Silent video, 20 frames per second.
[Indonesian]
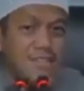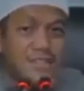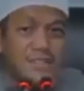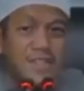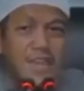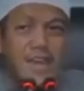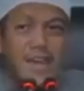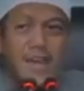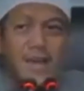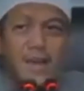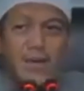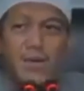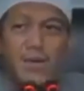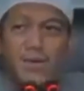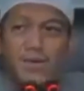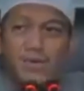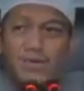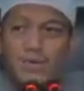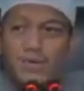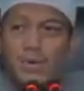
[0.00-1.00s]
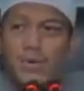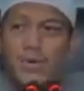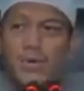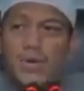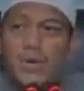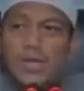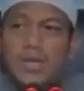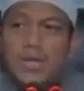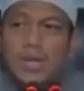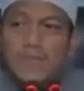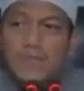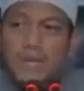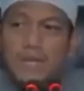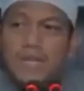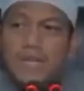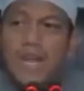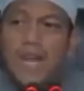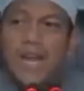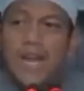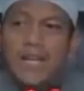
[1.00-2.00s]
Minta untuk
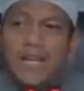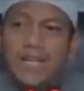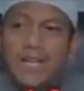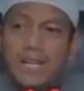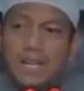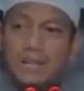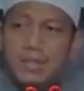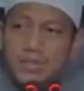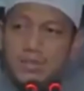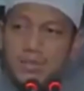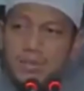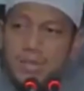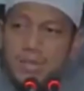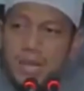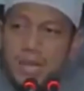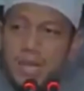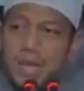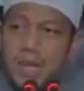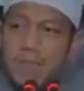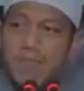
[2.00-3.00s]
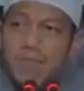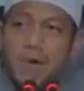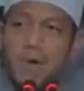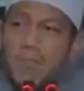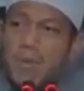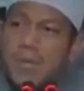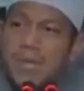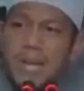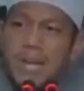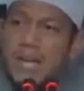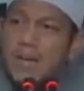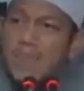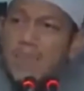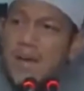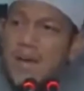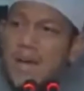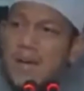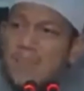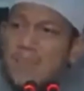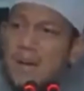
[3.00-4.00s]
dipindahkan dari surga. Mau pindah
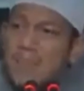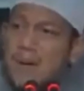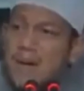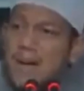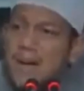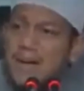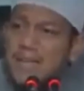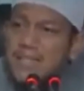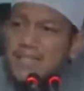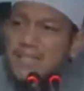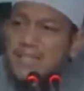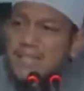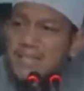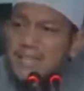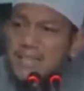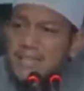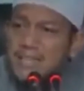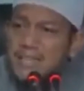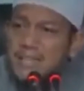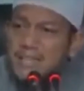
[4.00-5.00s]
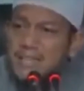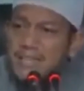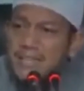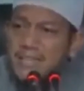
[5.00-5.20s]
kemana Bapak Haji?